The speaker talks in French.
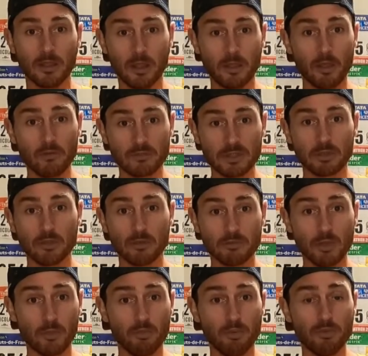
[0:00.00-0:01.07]
Et d'ailleurs, vous êtes de
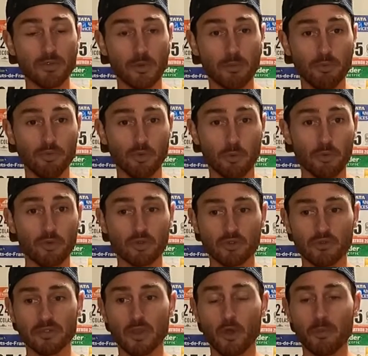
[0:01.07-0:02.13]
plus en plus nombreux, donc
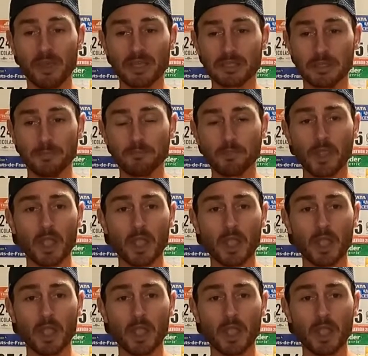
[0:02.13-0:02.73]
je vous en remercie.